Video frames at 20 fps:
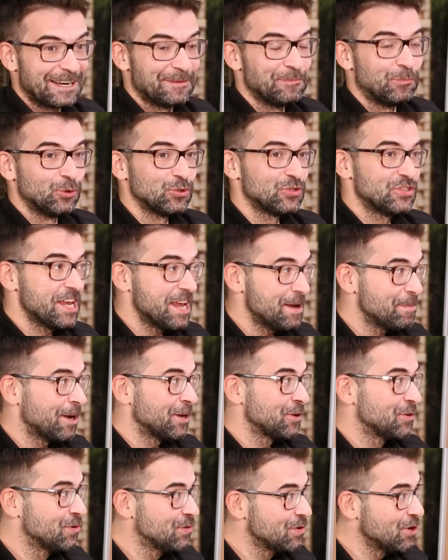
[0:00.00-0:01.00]
Dann muss
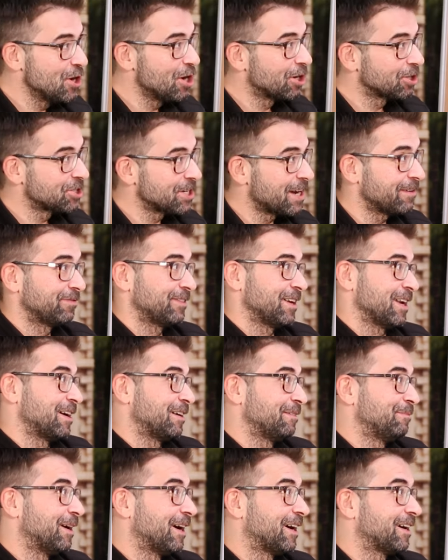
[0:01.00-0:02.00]
jemand nur noch
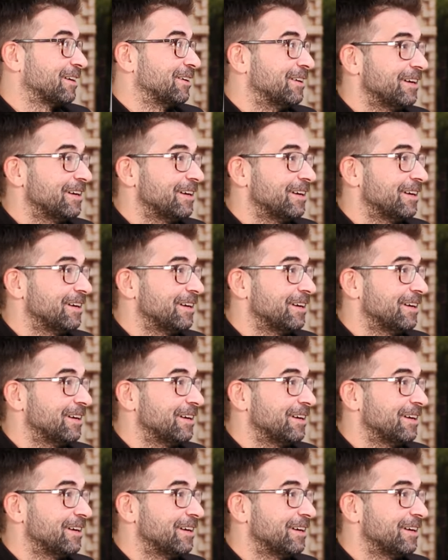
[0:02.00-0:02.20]
Schaftlach machen.